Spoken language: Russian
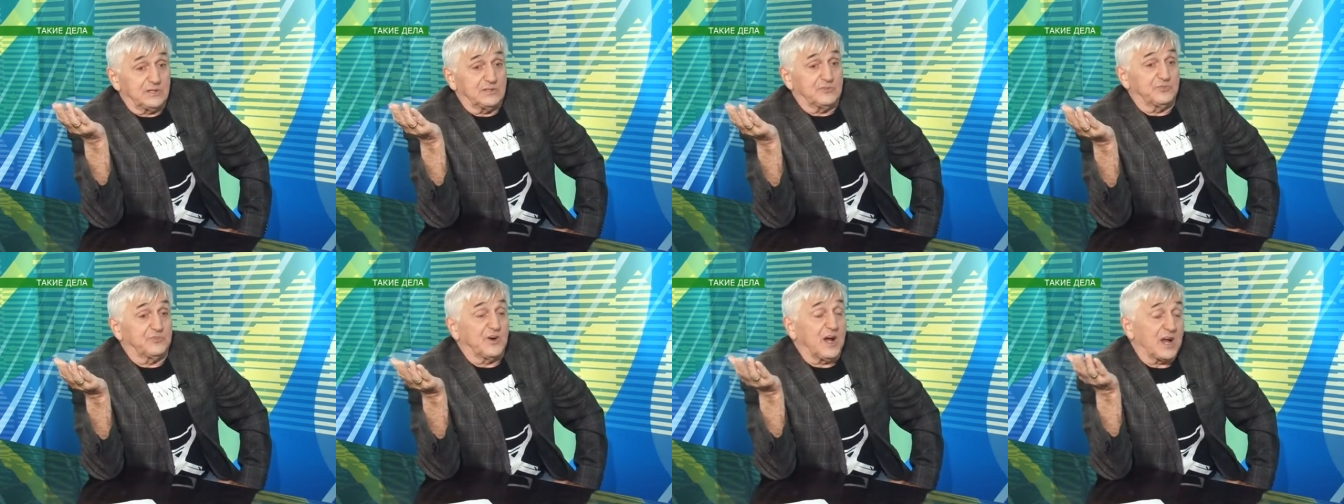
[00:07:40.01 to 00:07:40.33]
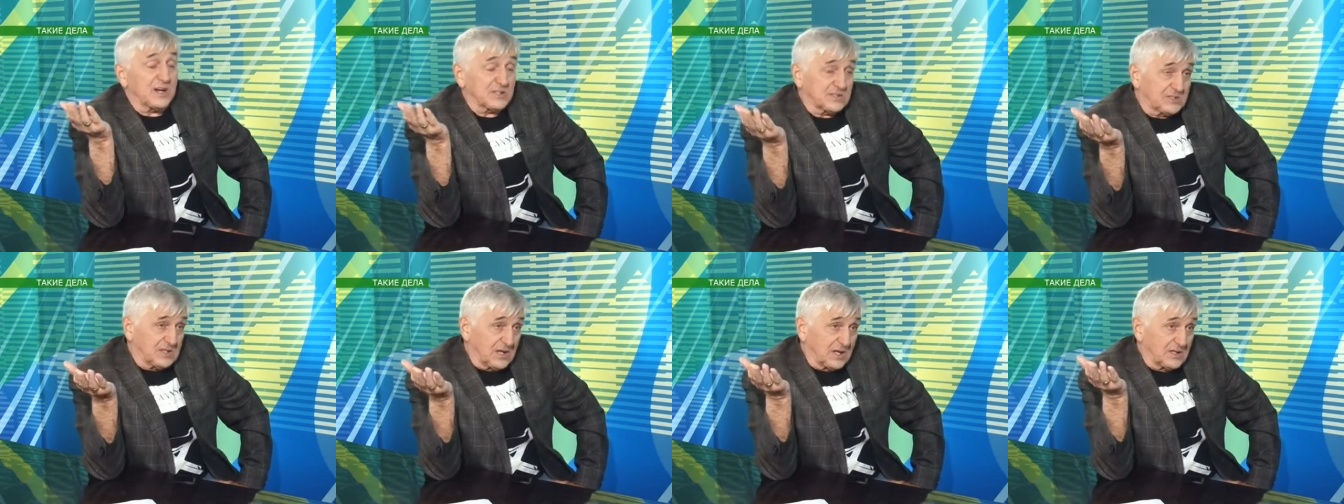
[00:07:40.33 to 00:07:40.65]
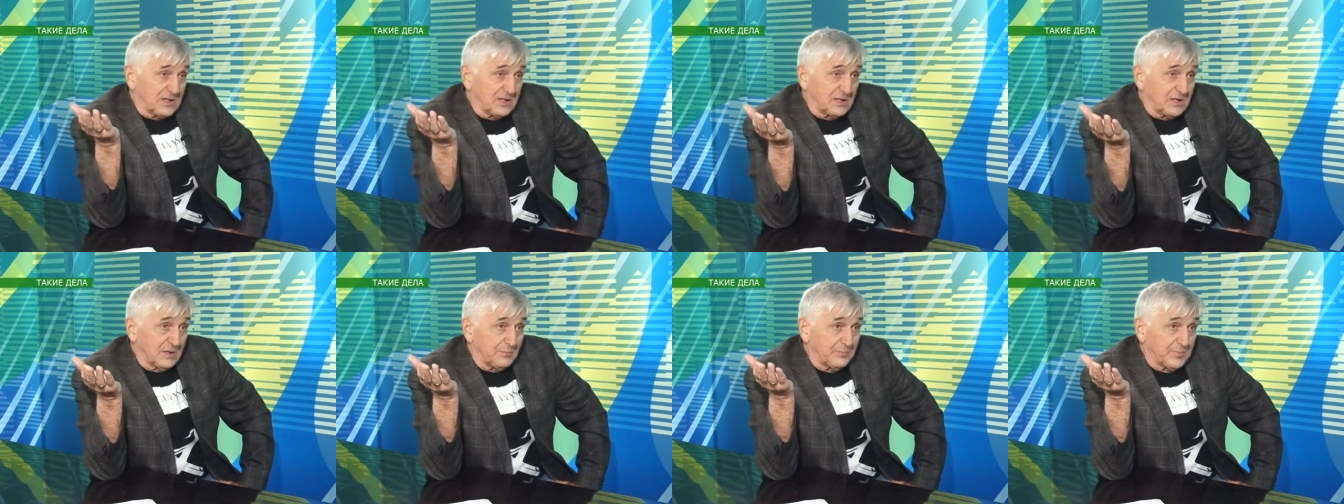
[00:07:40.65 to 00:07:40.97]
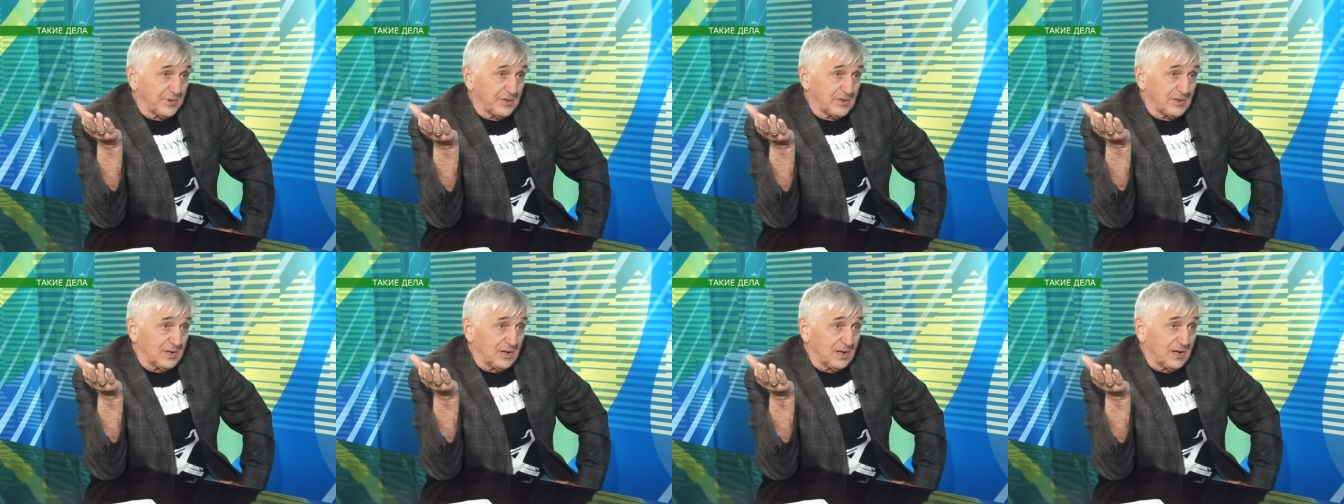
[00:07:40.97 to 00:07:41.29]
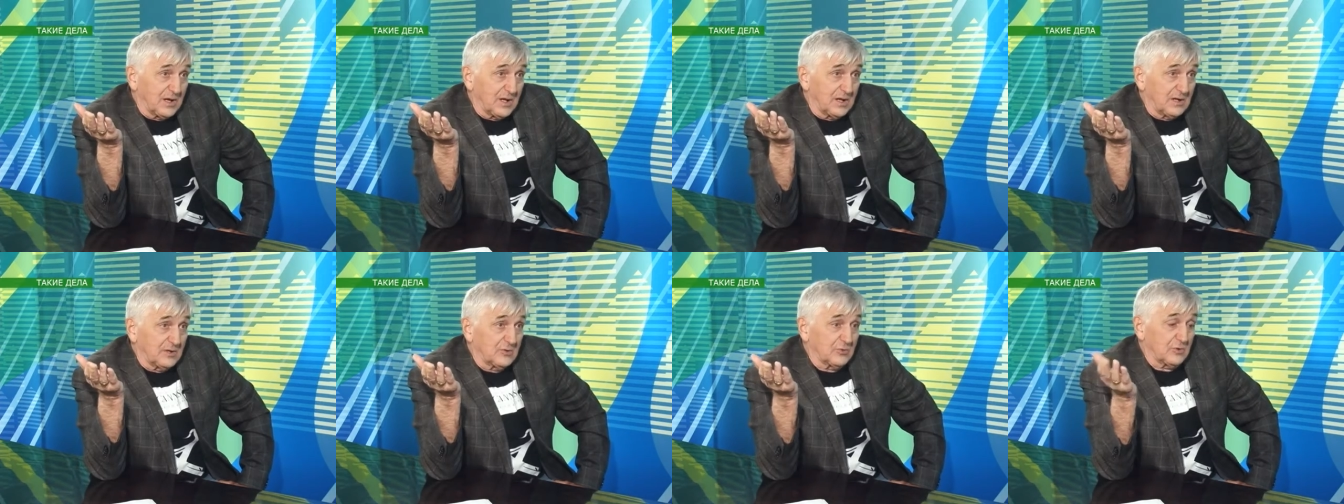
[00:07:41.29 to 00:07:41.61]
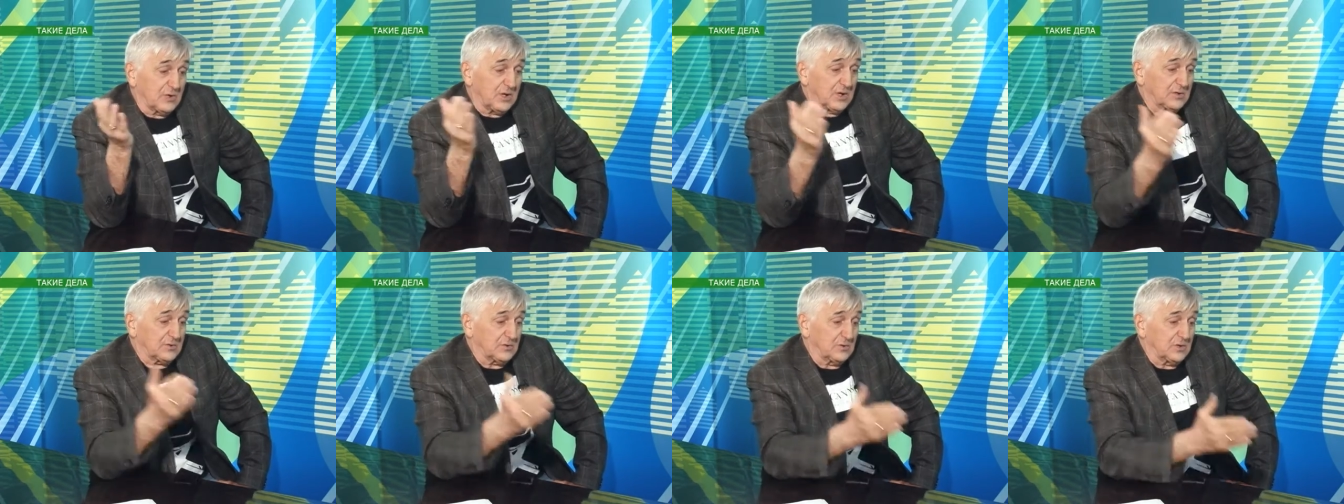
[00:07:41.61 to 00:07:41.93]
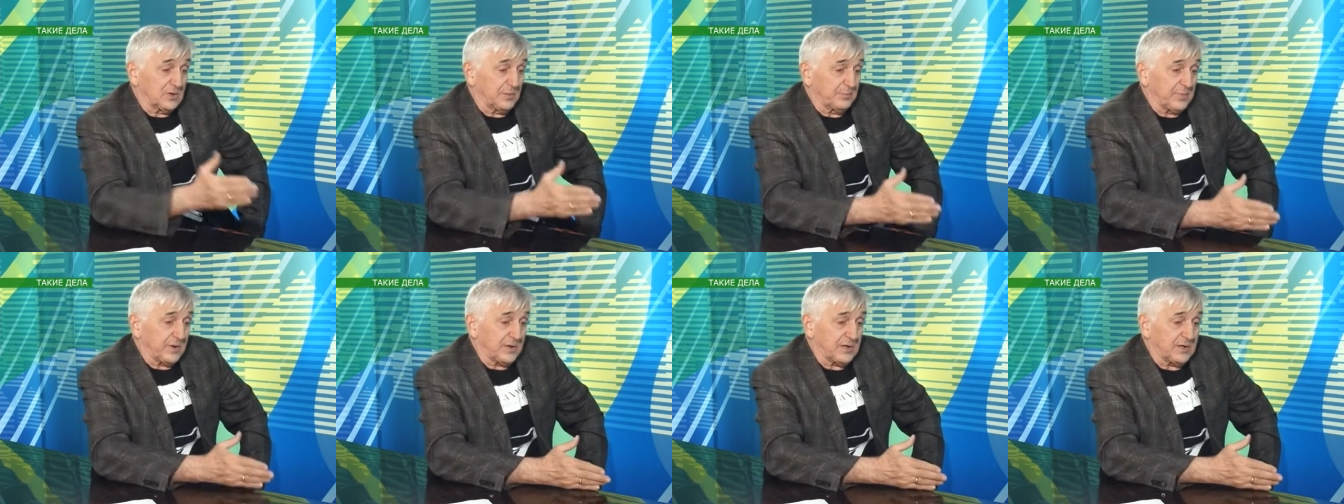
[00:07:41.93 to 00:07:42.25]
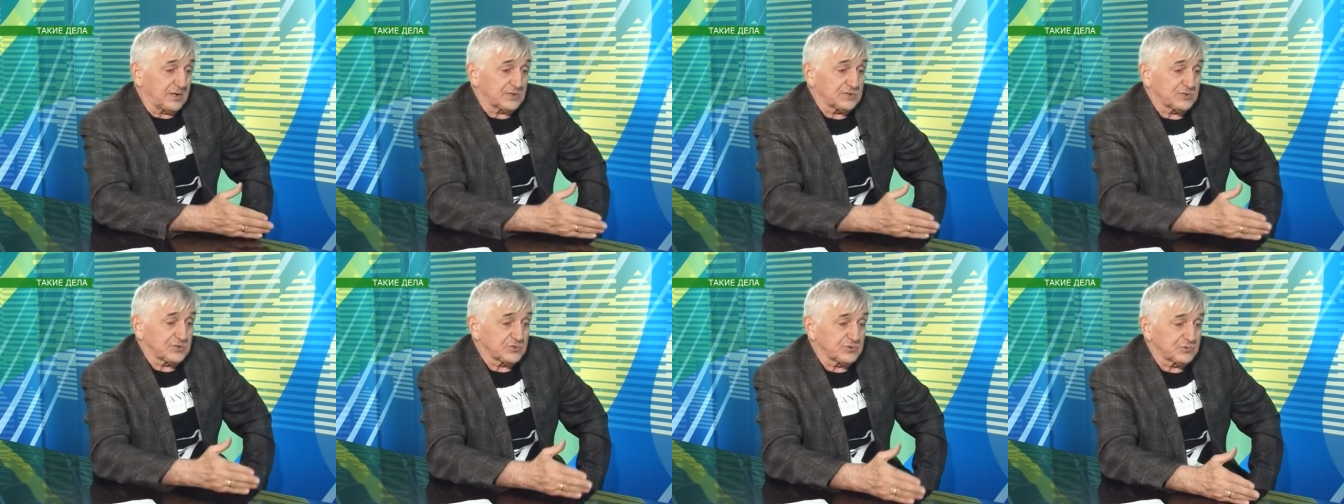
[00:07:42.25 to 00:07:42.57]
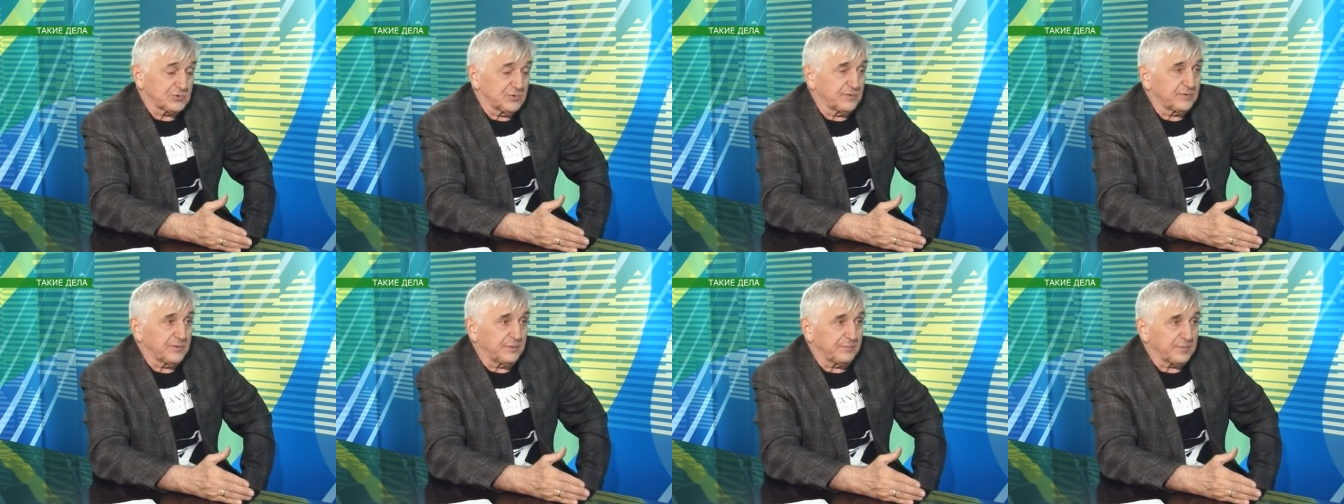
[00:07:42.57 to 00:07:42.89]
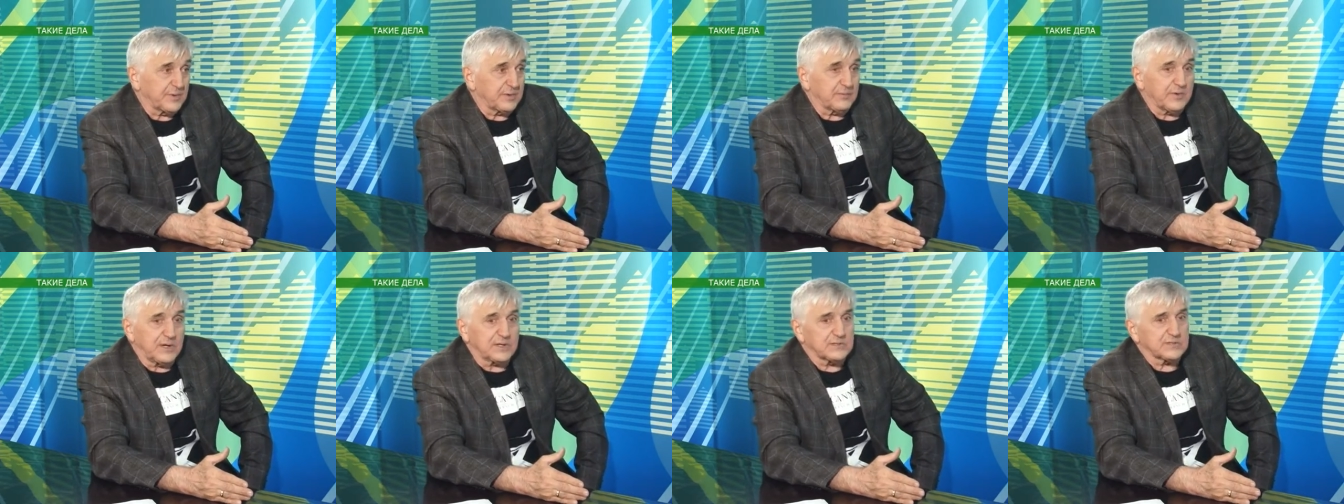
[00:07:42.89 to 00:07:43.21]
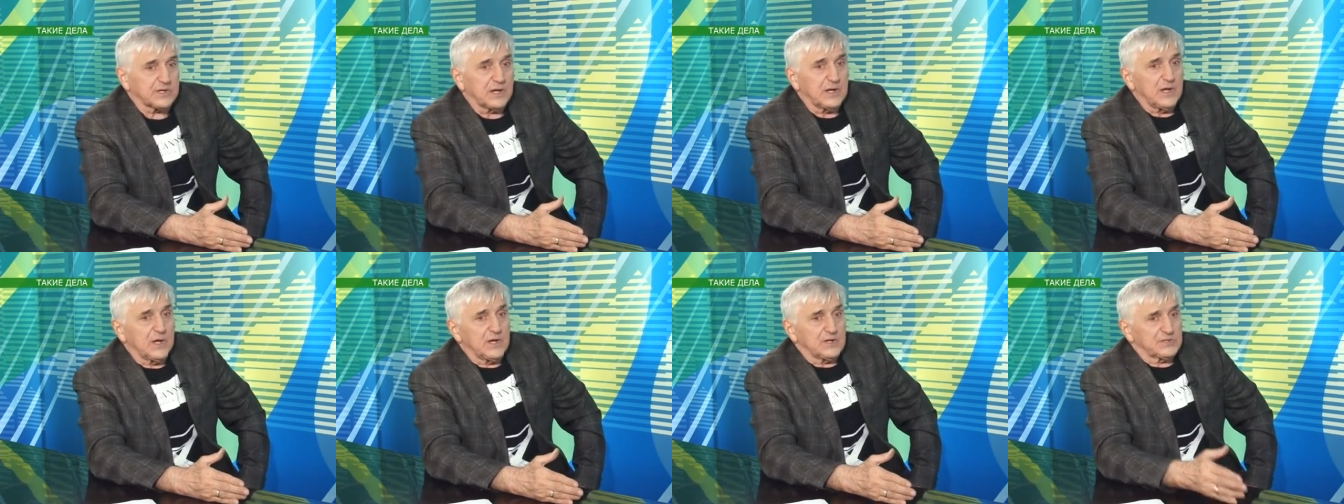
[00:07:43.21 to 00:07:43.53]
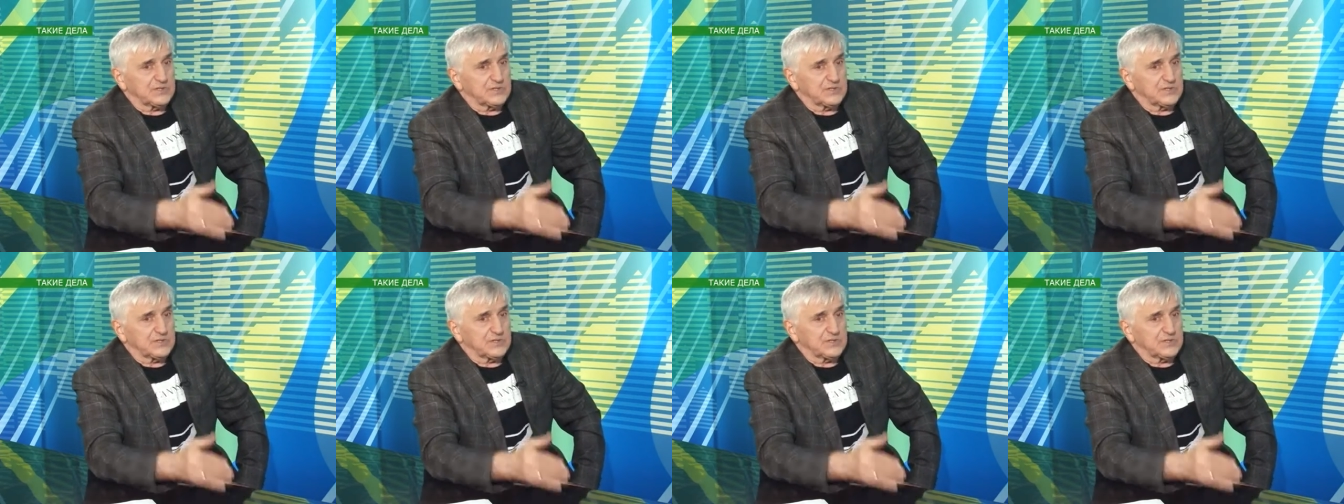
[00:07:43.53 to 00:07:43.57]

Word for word: дважды они нам предлагали, но как только покажешь, что, вы понимаете,